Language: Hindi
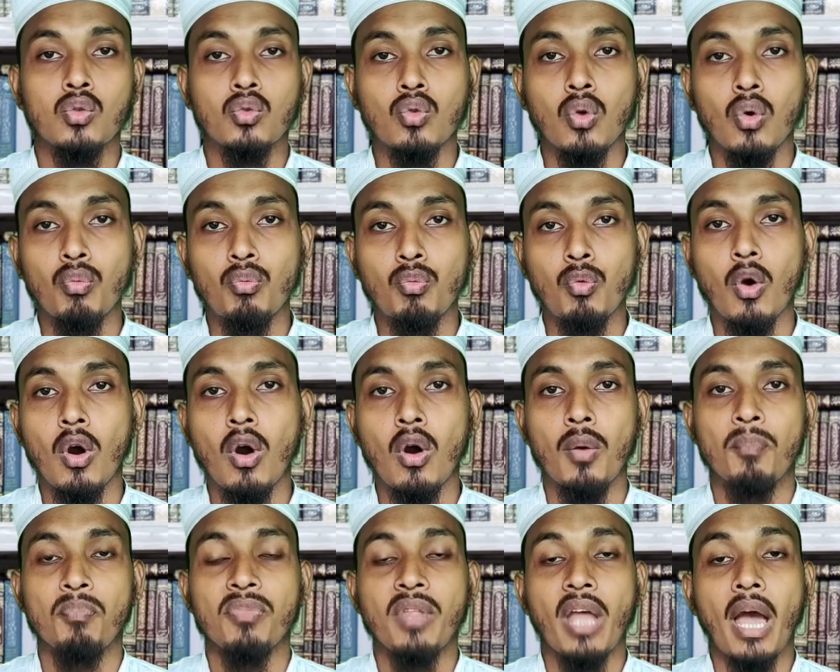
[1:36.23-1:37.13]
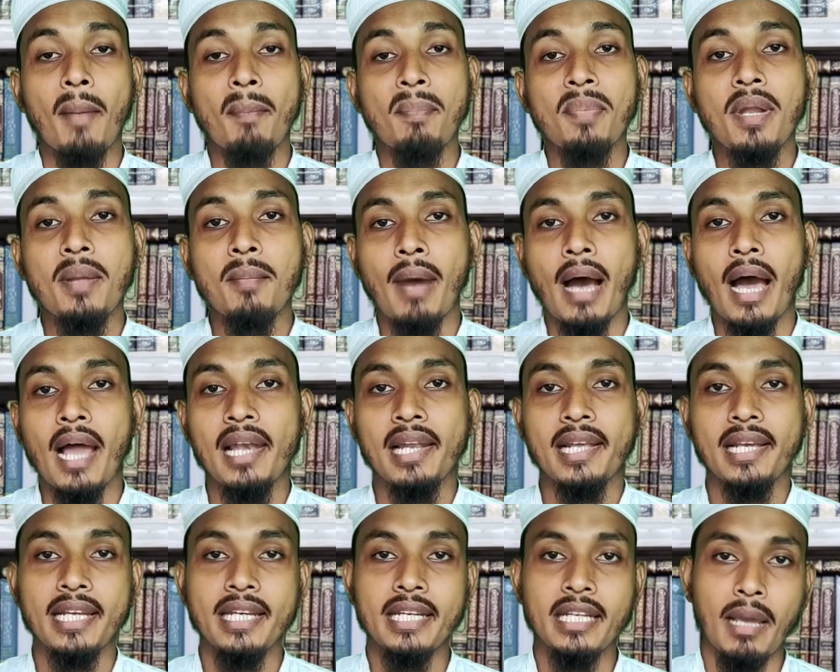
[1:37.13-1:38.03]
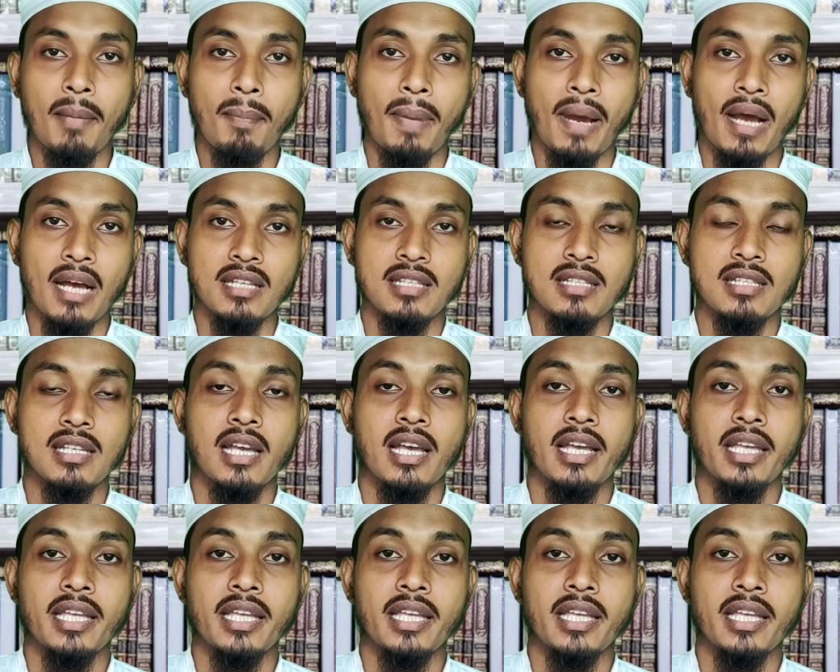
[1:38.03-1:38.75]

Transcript: तो वो अपने मालकिन के पास